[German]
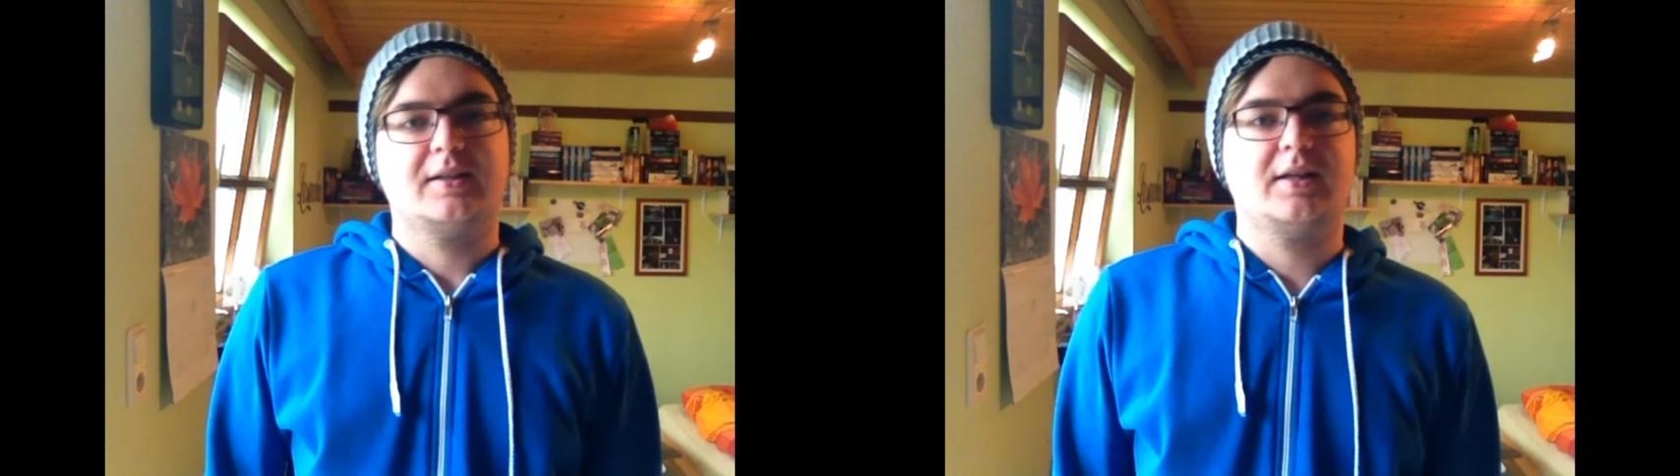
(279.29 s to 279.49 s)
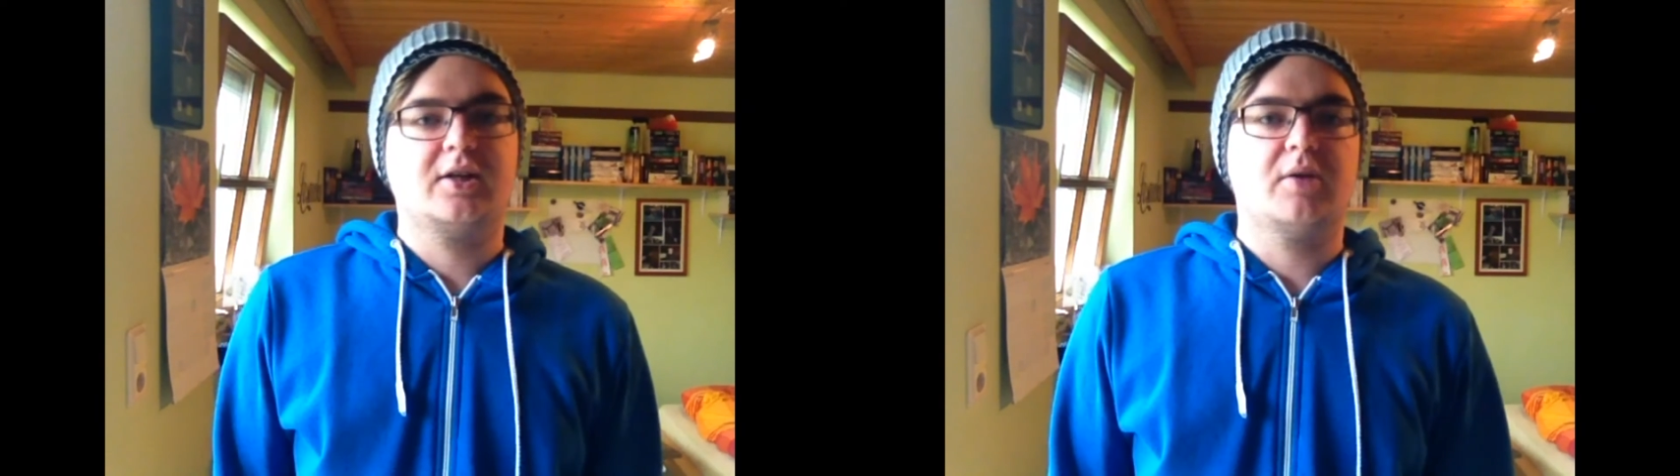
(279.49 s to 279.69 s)

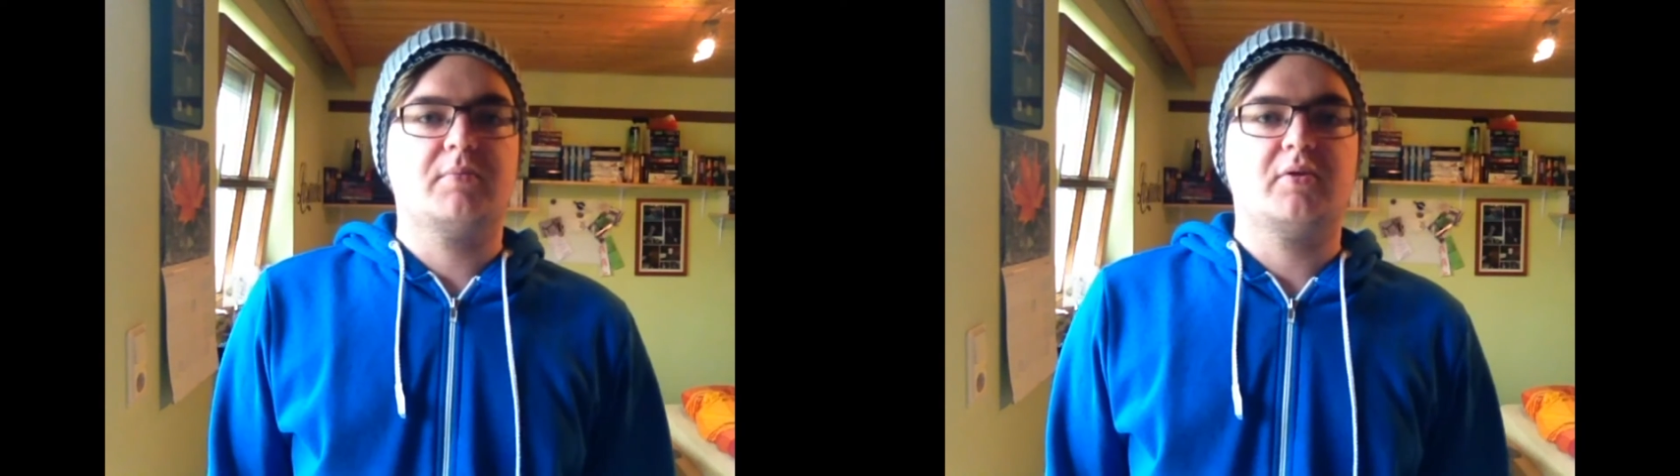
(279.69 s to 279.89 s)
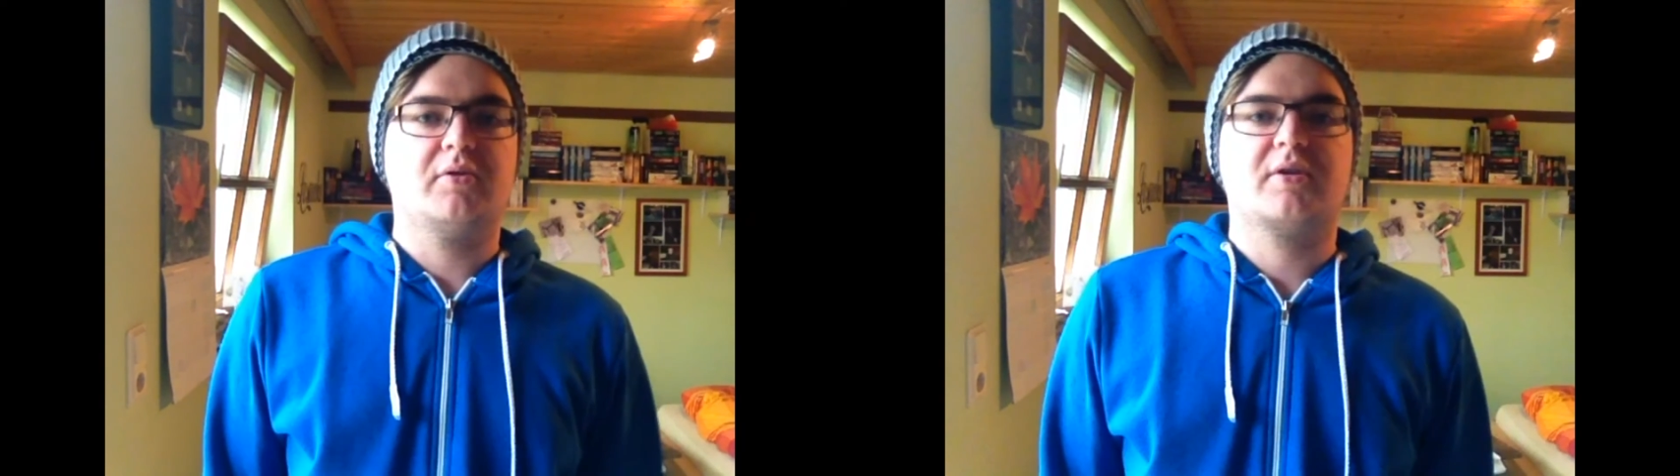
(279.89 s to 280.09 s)
Ihr könnt
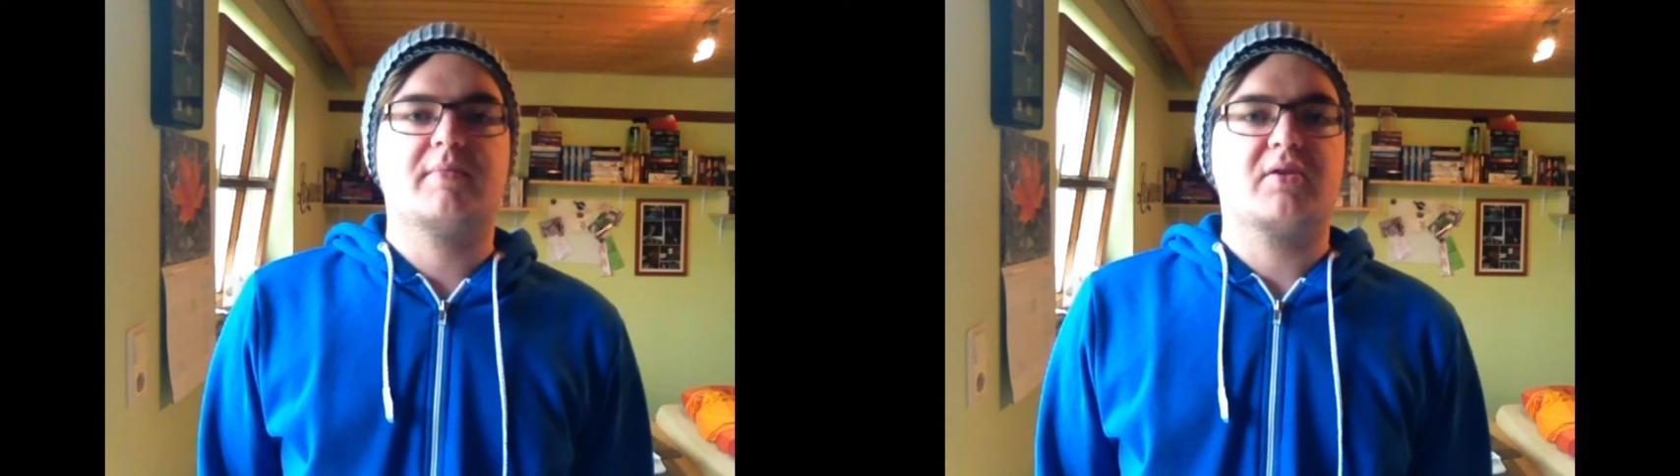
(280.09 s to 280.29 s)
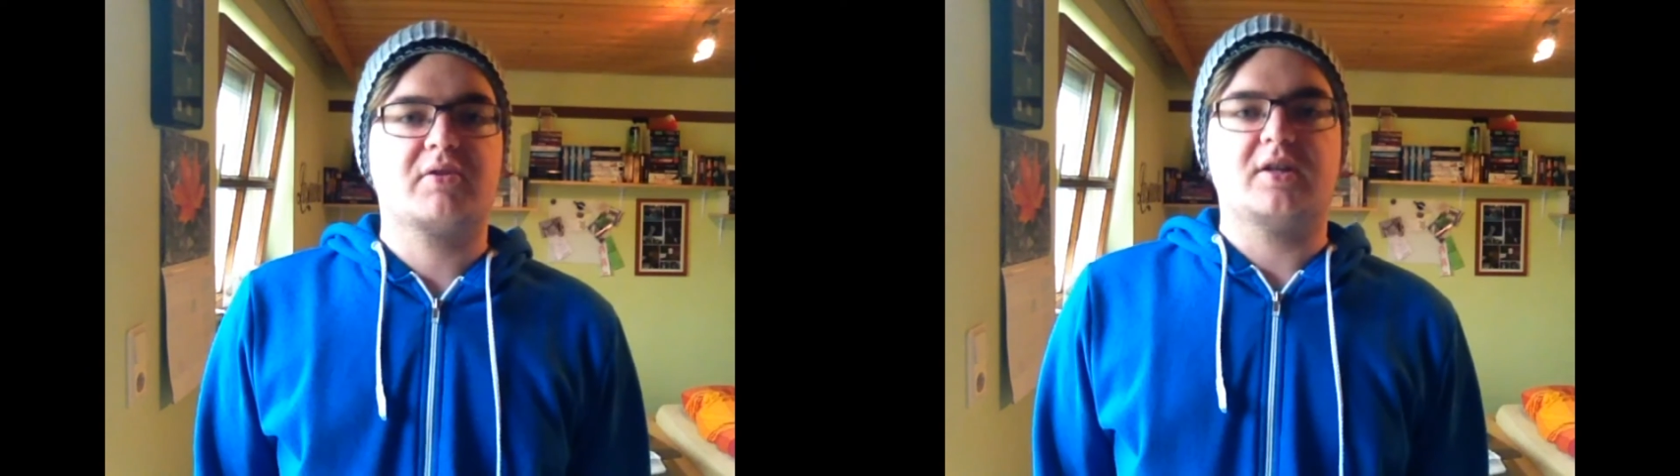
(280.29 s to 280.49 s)
mir eure
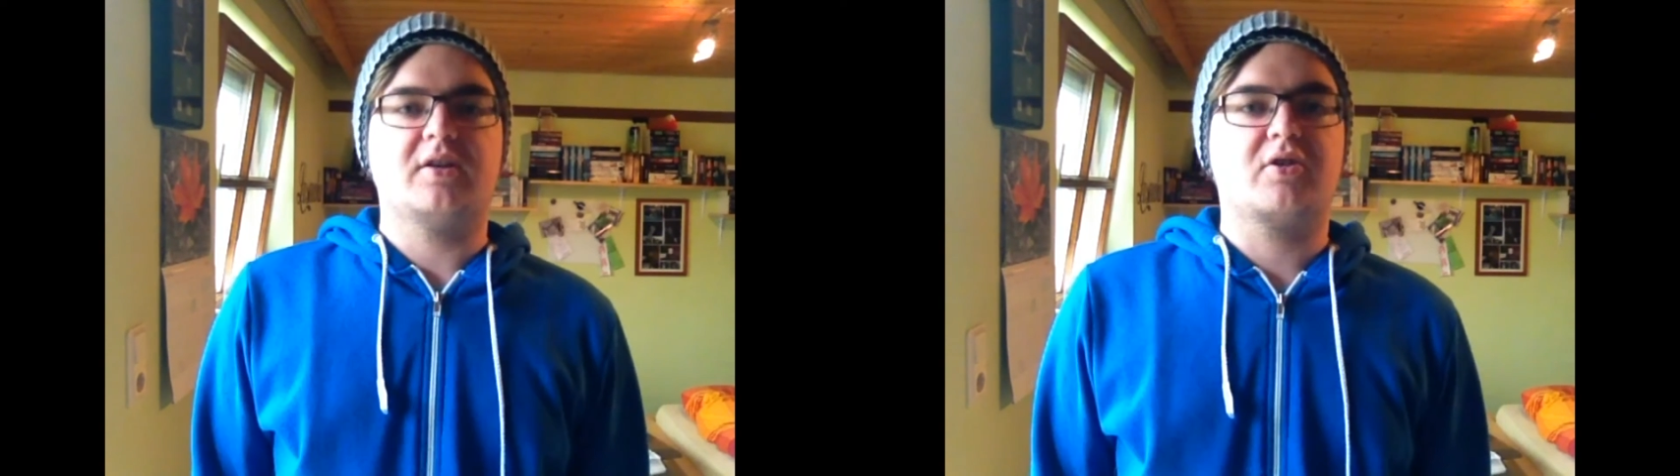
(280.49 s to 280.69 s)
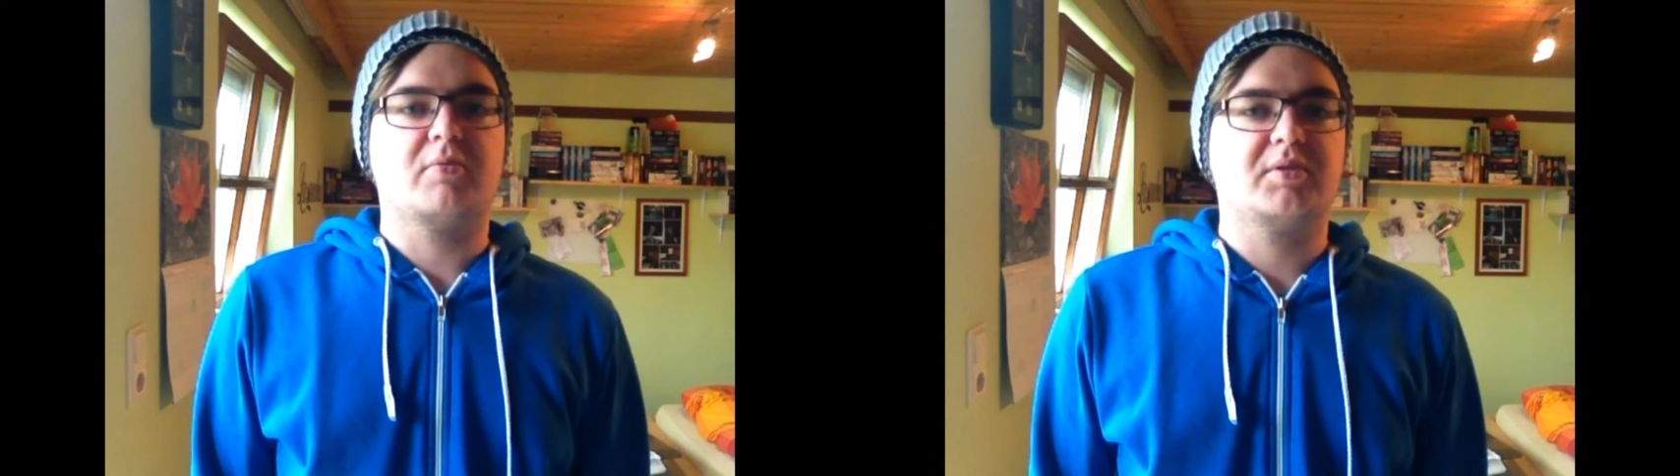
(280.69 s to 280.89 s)
Meinung in
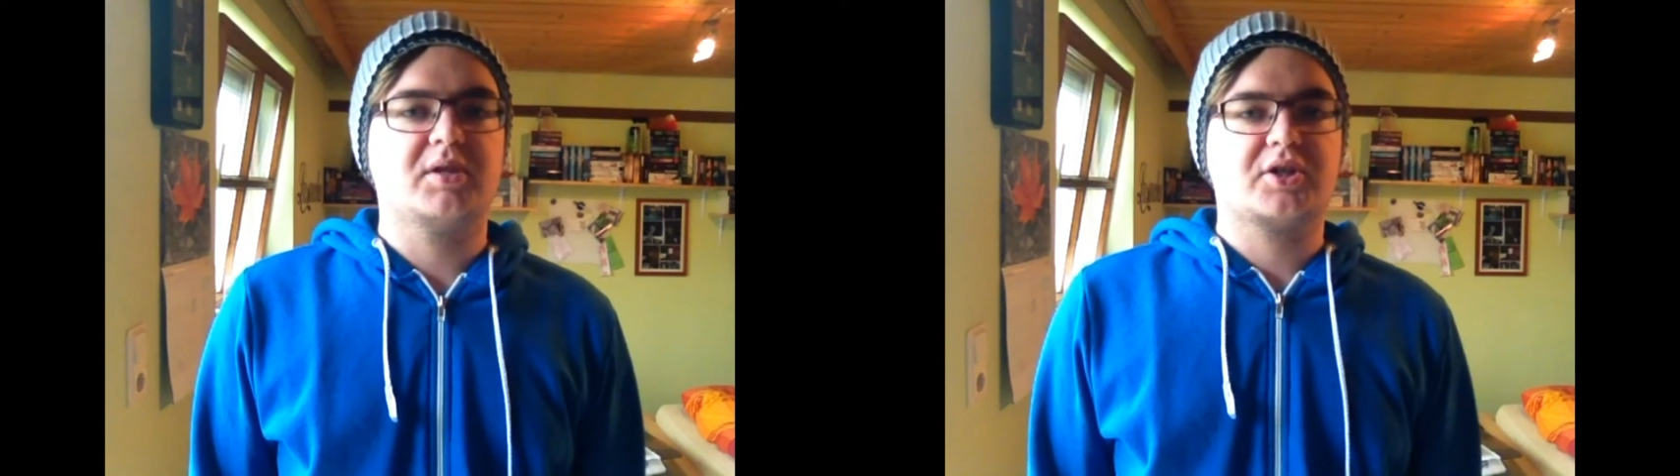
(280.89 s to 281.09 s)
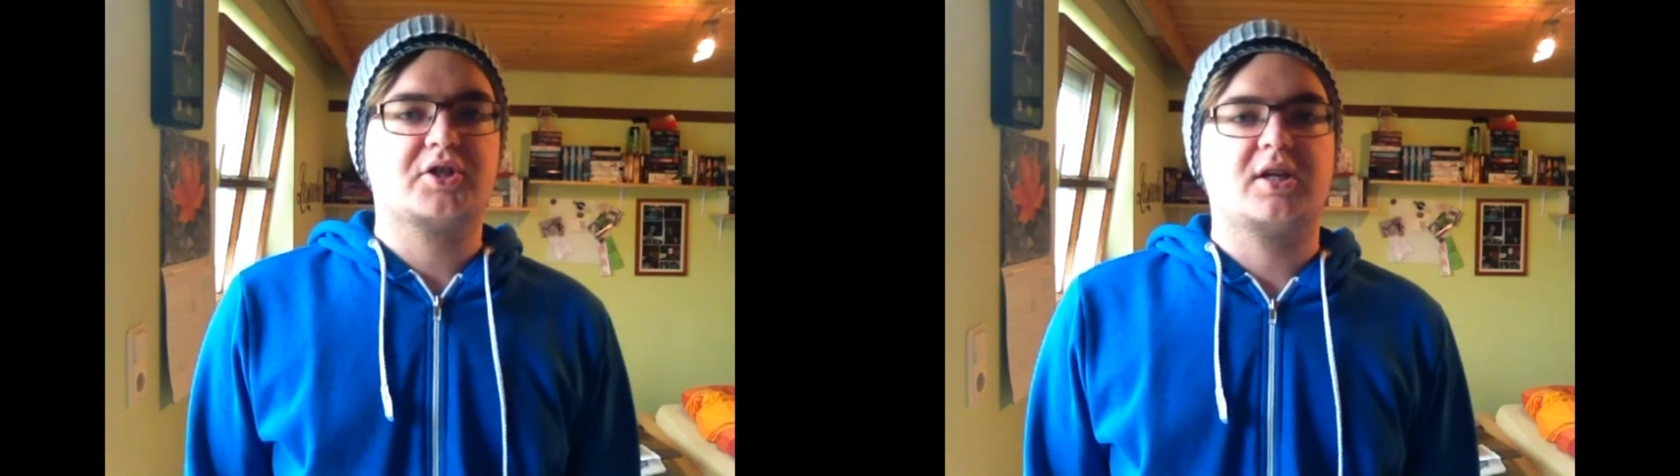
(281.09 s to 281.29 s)
die
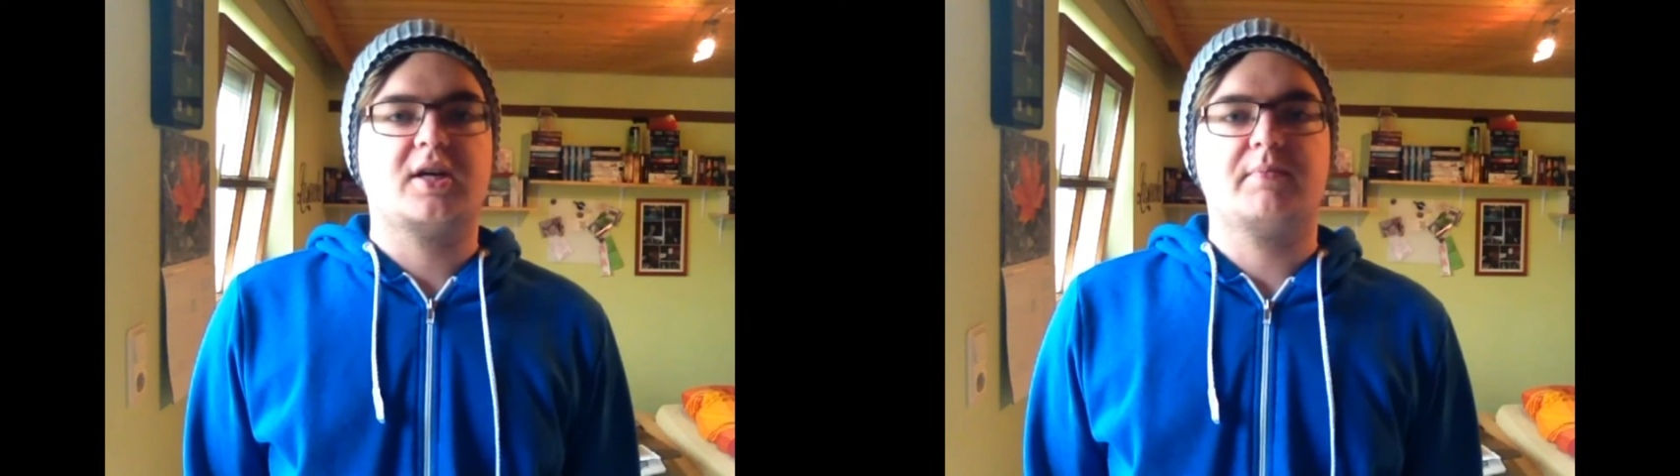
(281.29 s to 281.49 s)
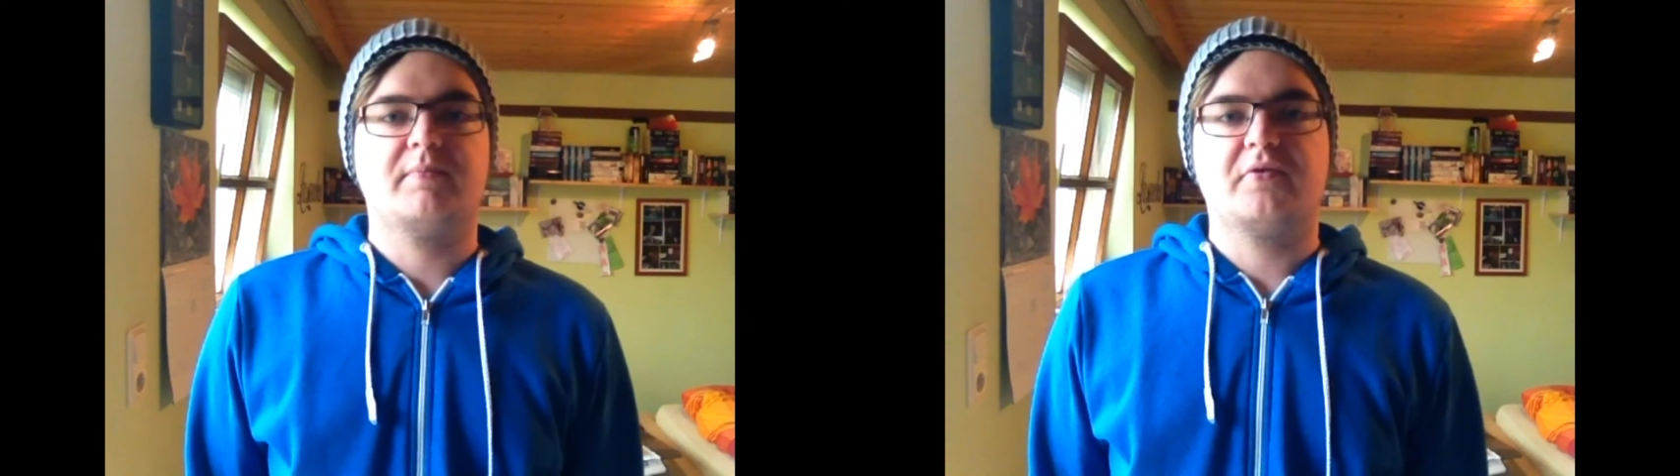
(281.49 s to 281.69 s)
Kommentare schreiben.